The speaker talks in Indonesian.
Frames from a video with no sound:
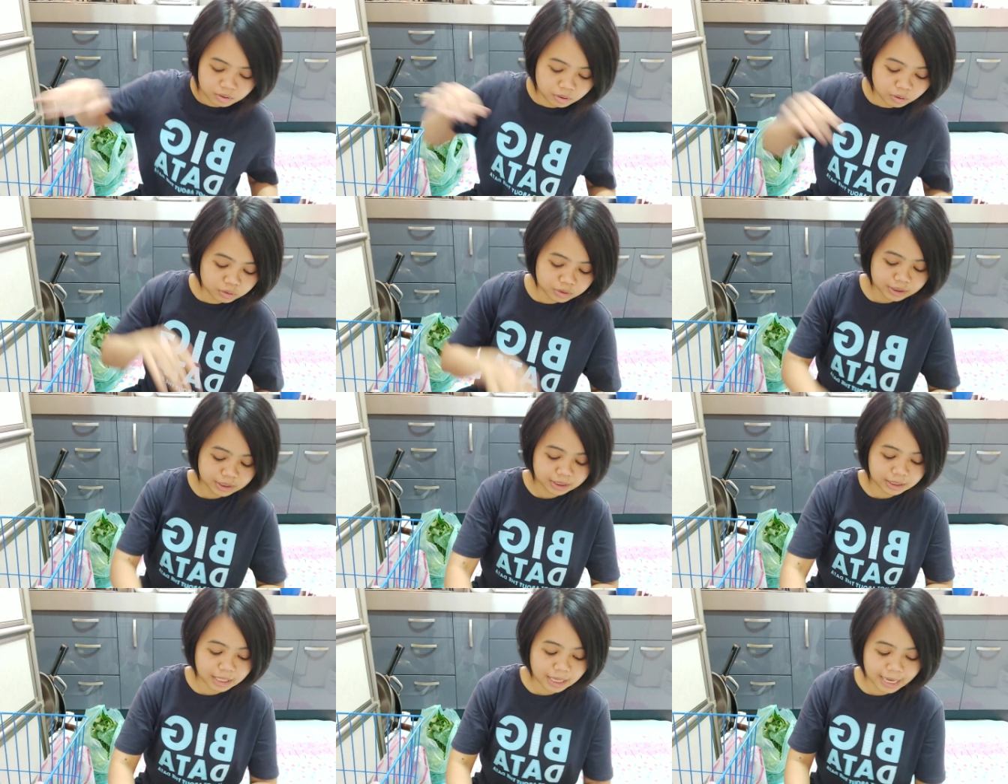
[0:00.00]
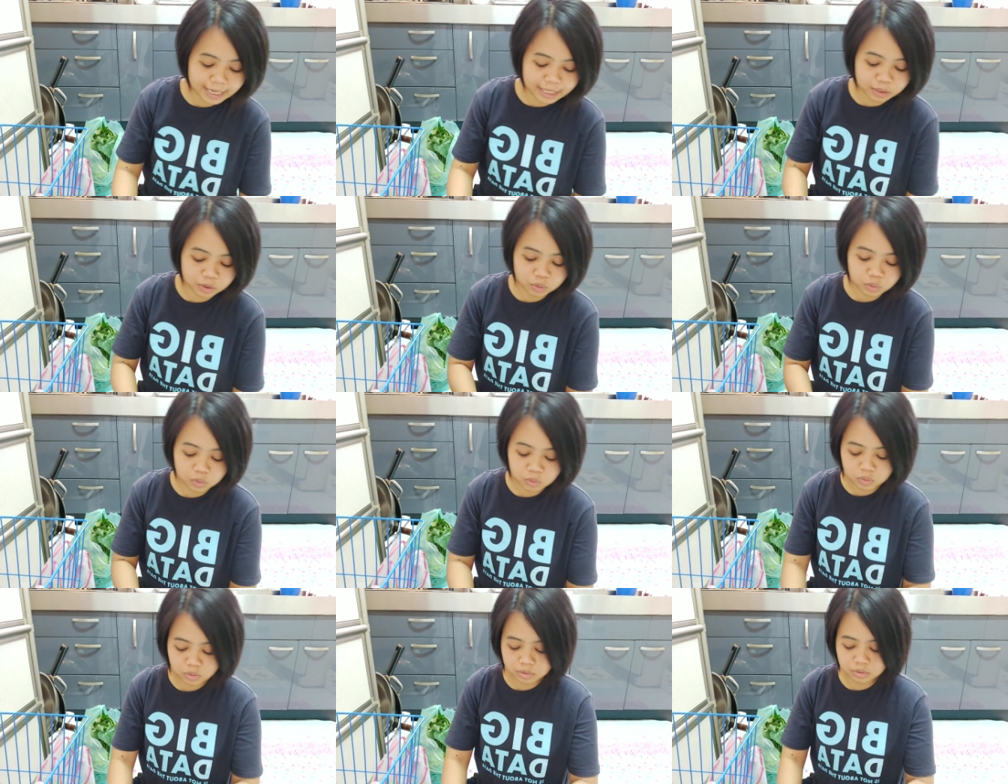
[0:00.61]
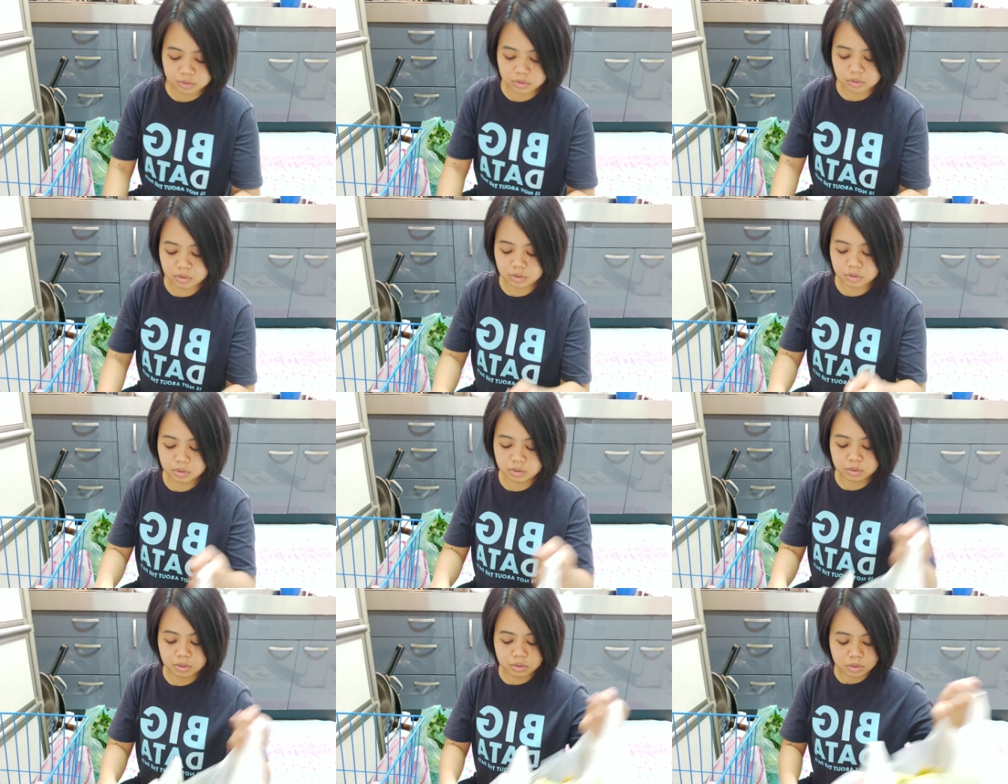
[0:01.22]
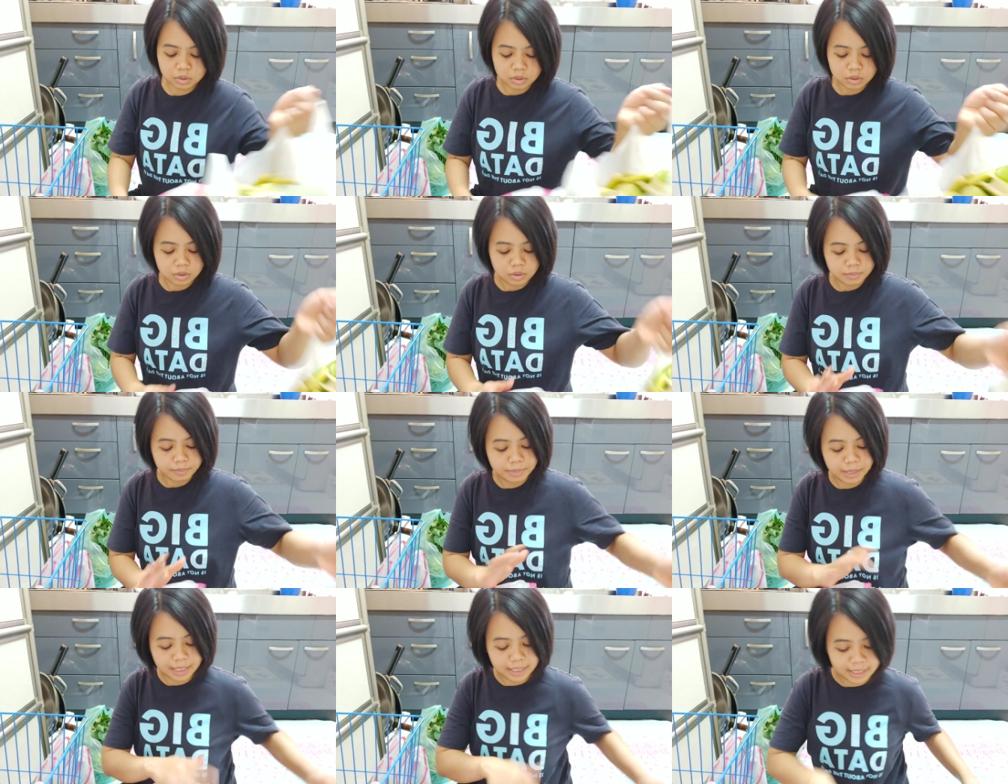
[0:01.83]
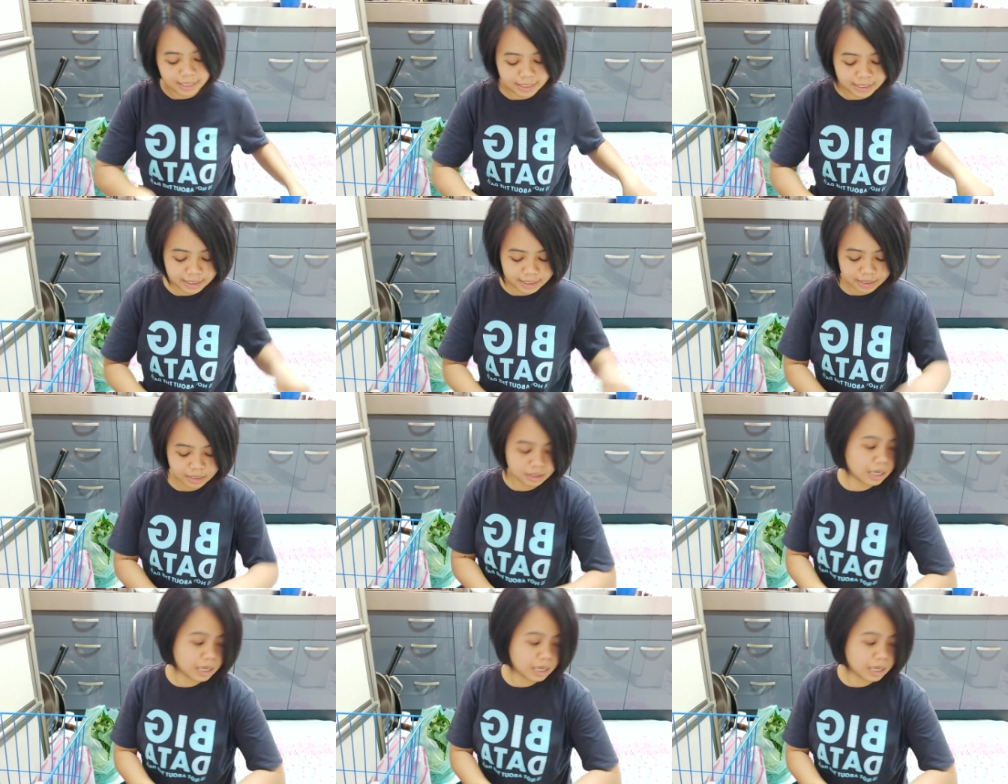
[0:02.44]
terus setelah itu beli